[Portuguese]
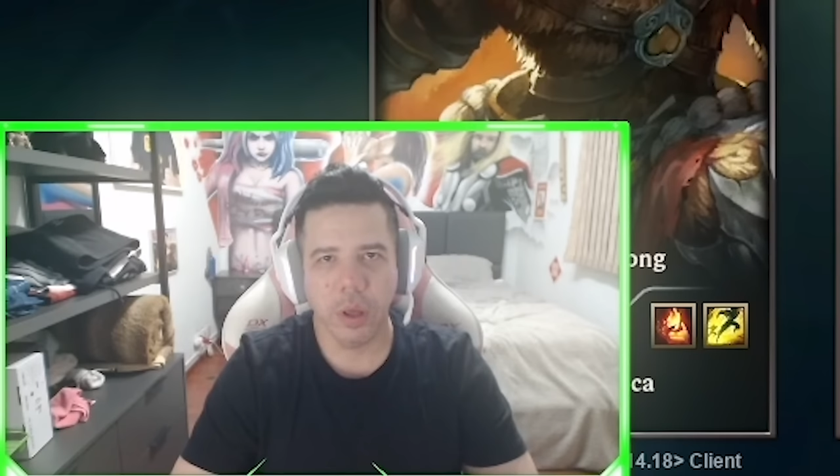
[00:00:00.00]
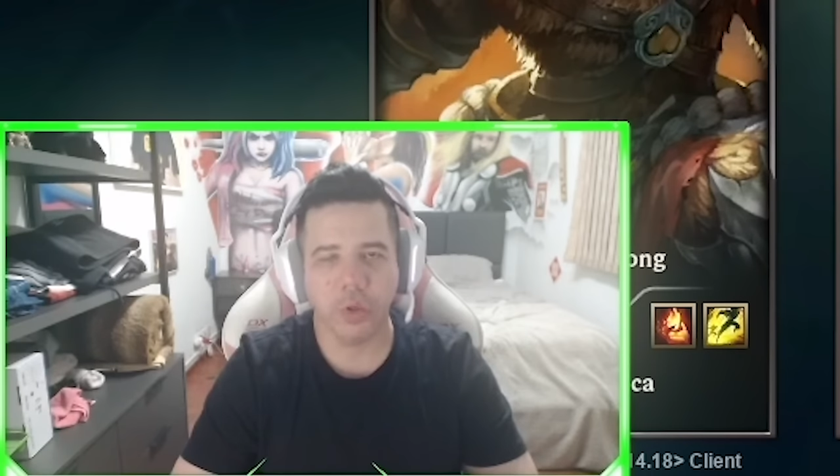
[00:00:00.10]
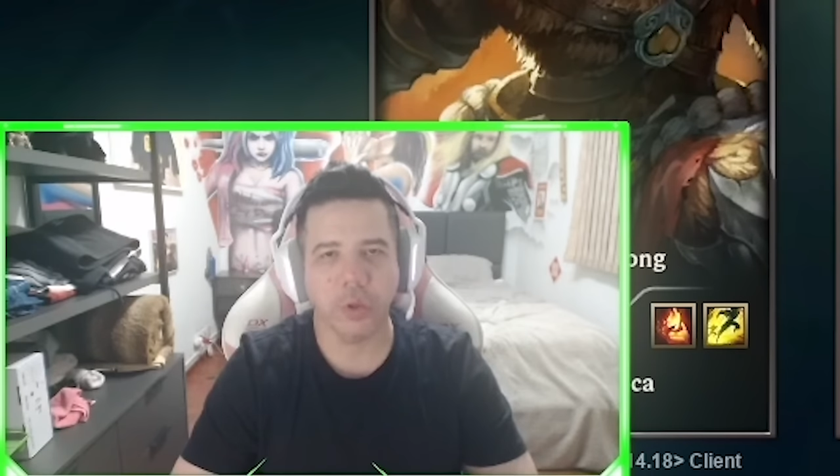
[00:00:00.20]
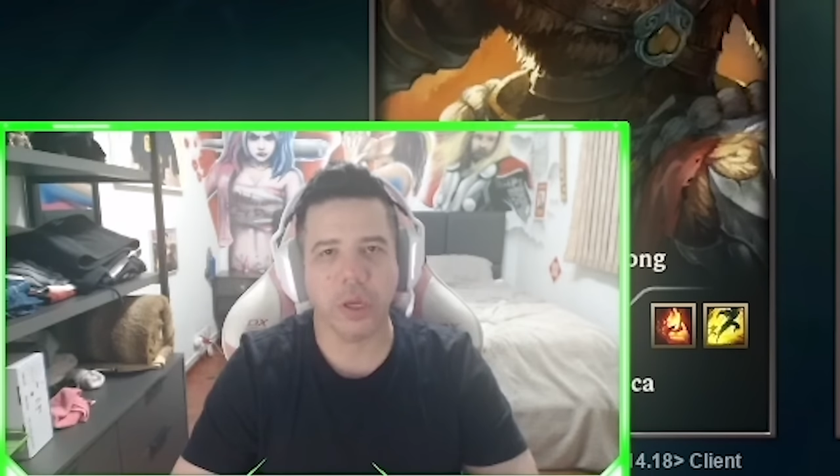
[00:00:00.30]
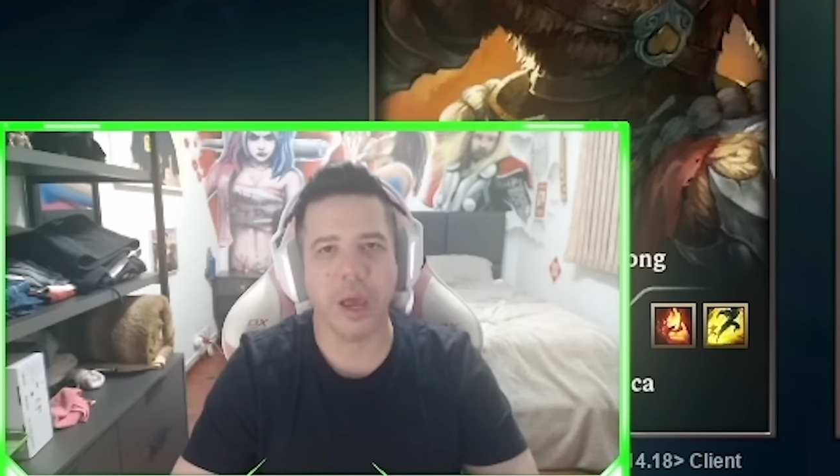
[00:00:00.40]

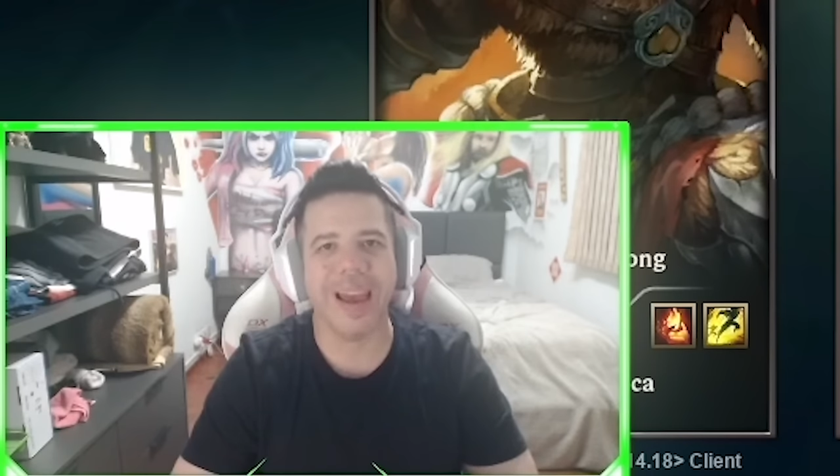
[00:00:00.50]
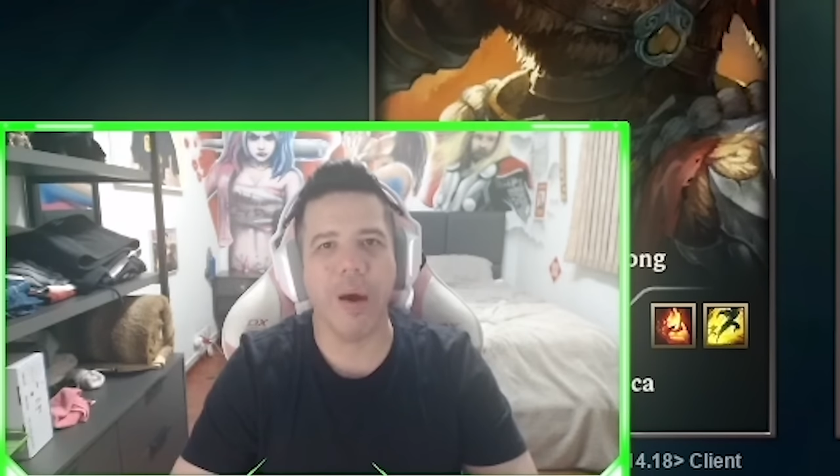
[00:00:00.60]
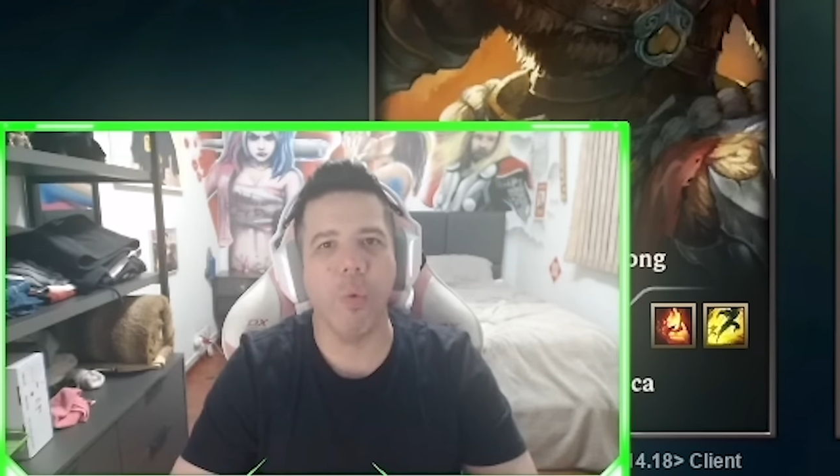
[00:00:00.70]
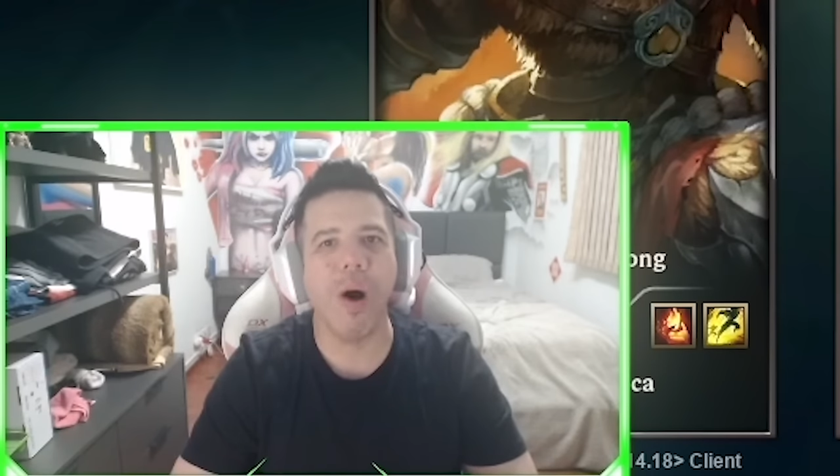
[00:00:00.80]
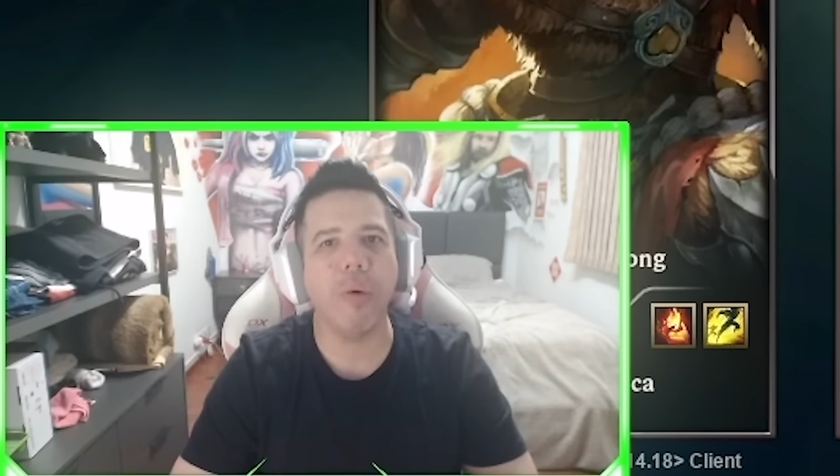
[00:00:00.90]
Isso aqui é
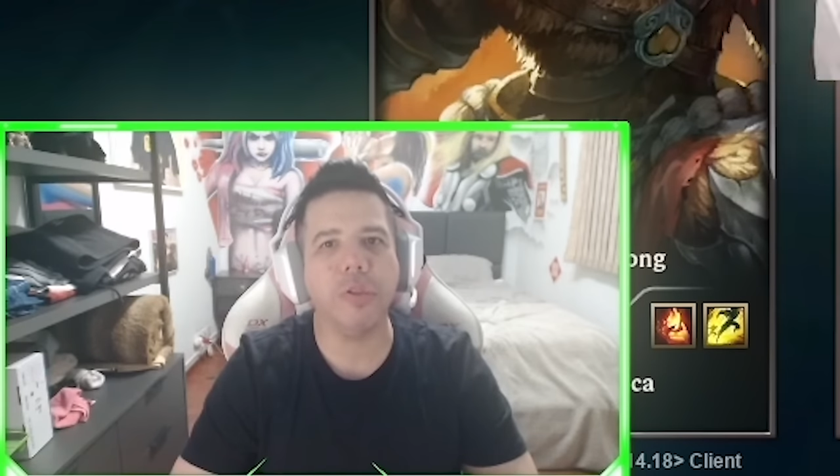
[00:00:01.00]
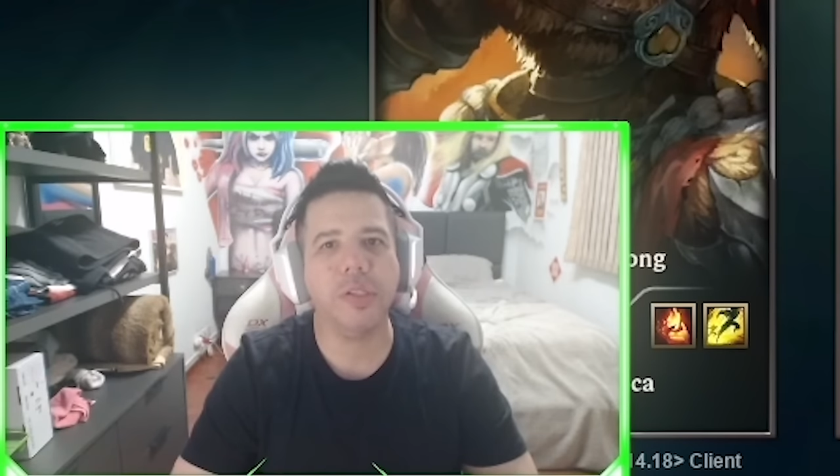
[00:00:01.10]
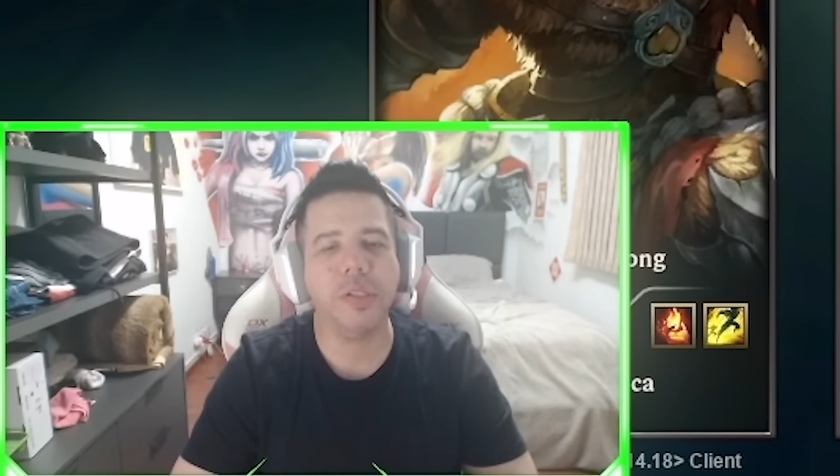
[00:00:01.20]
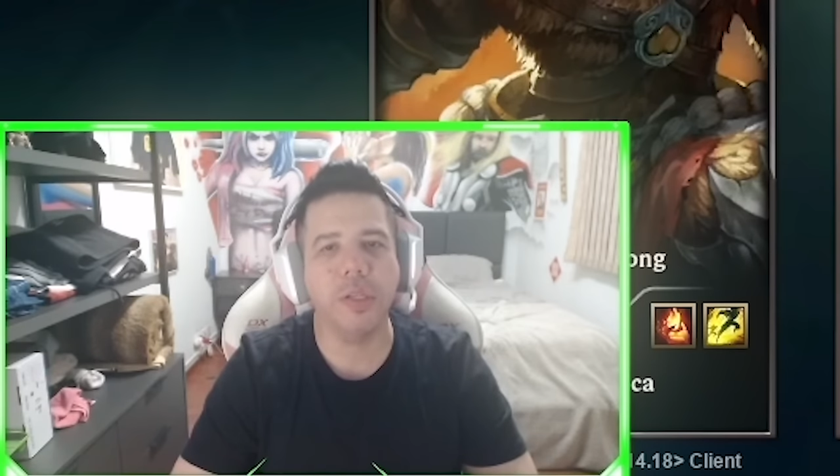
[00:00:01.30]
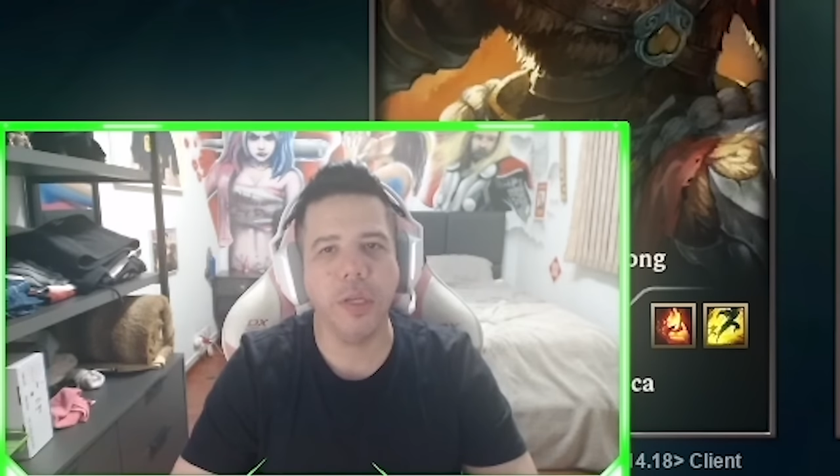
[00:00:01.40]
um
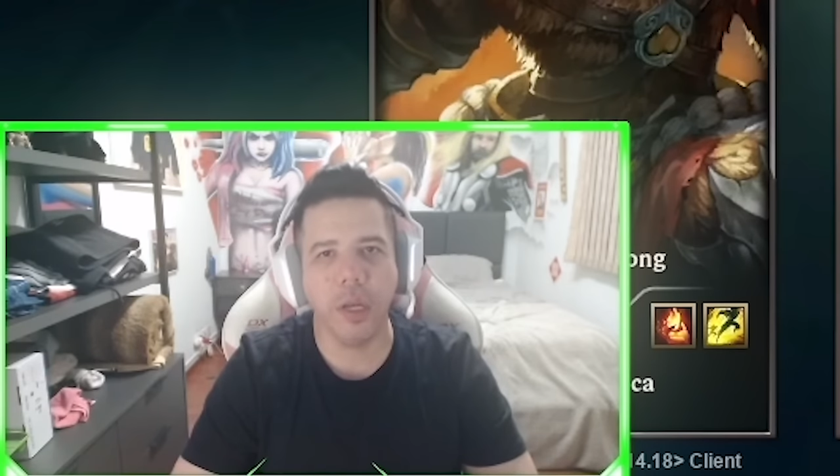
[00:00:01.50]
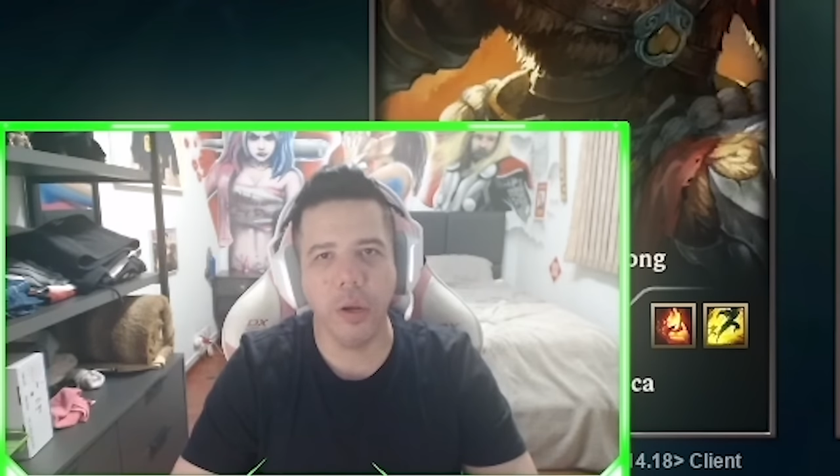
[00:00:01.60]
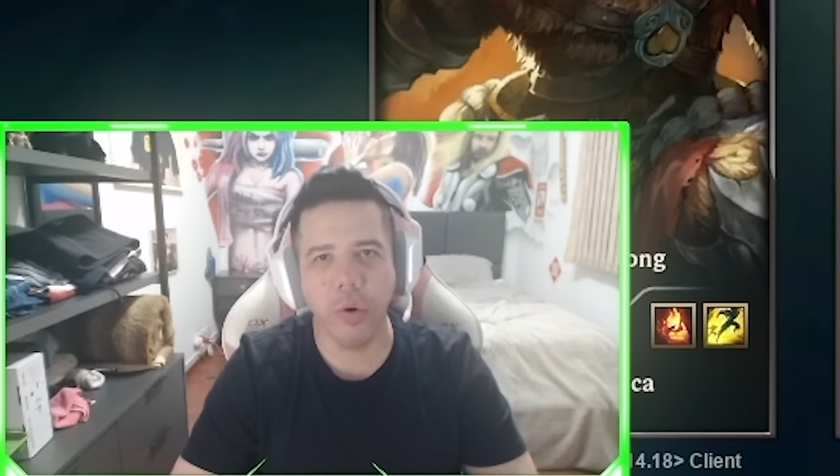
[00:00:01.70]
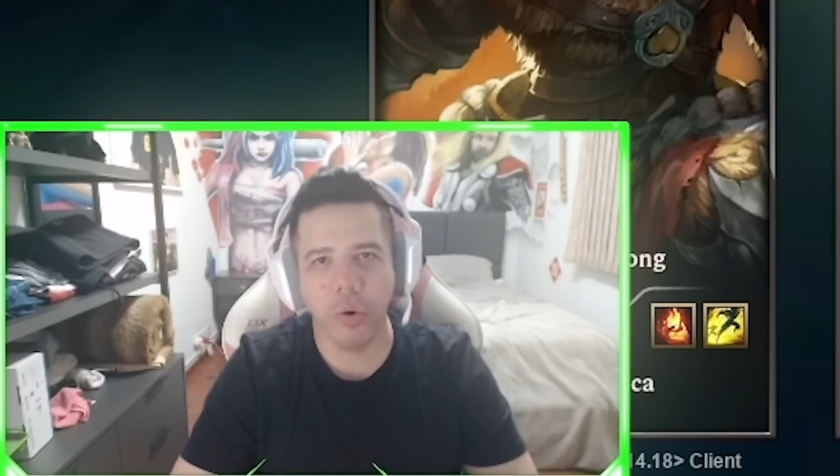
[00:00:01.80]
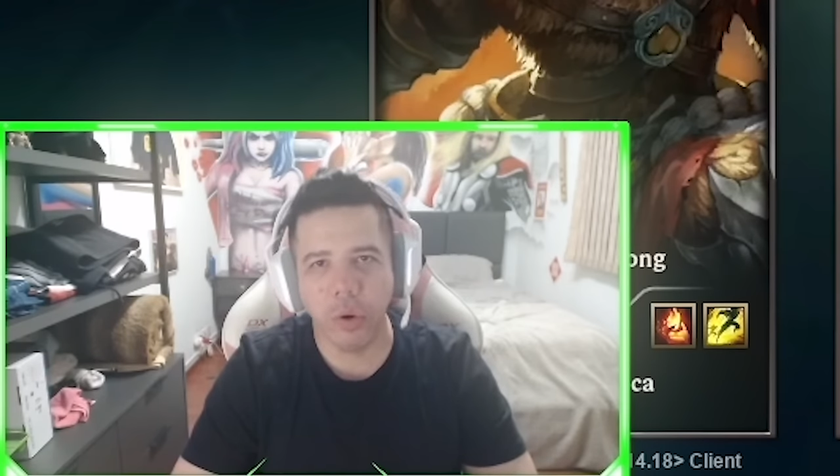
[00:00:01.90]

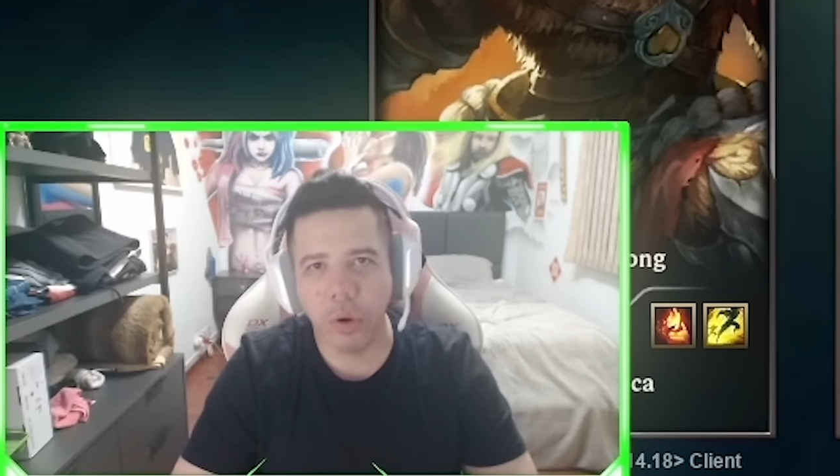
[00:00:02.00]
auxílio.